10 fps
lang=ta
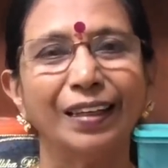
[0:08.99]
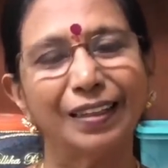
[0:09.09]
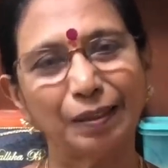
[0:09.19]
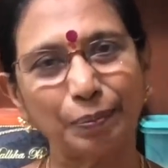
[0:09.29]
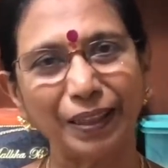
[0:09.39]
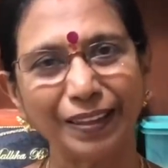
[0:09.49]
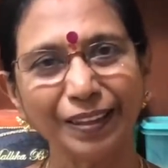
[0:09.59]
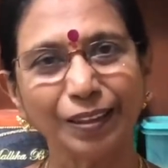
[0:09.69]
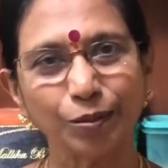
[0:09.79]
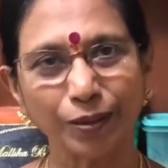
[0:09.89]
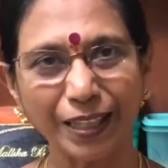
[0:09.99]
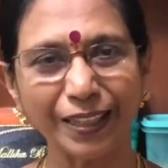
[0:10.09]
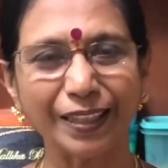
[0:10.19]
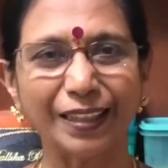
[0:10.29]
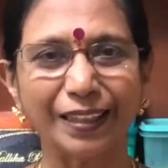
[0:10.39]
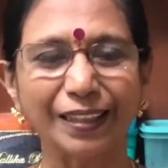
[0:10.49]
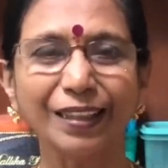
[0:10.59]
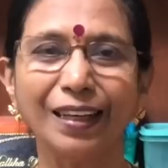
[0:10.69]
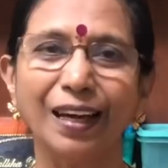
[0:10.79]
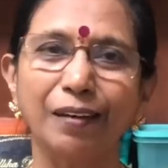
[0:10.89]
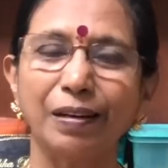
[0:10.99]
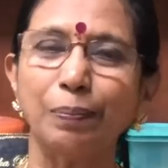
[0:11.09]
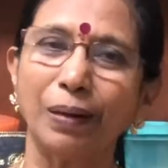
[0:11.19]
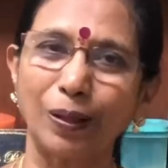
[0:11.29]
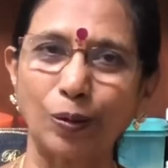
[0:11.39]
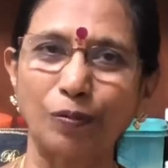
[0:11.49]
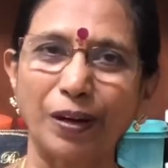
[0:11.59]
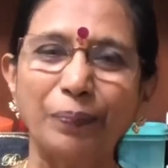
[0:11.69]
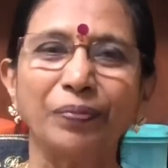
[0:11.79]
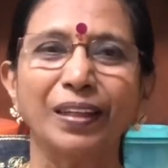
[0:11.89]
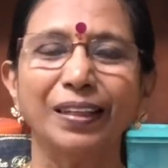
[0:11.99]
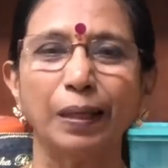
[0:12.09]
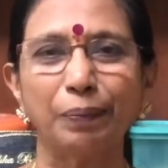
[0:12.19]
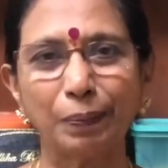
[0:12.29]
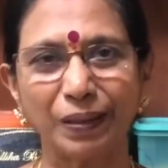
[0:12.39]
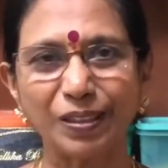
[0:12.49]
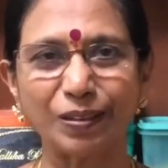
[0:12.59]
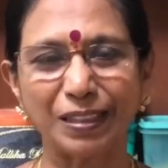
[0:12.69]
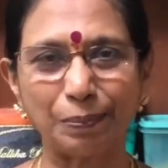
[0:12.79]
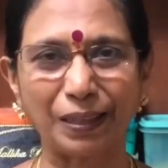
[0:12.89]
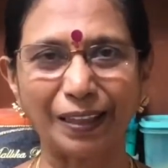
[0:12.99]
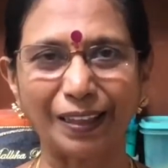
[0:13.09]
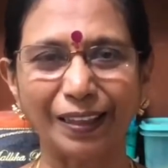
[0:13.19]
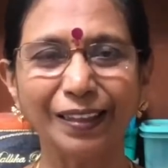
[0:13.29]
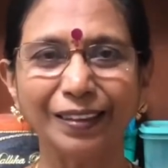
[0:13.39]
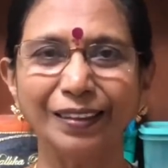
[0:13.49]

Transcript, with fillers: இதுக்கு பேர் உருளைக்கிழங்கு அவல் பால்கோவா இது எப்படி பண்ண சொல்லிட்டு பார்க்கலாங்க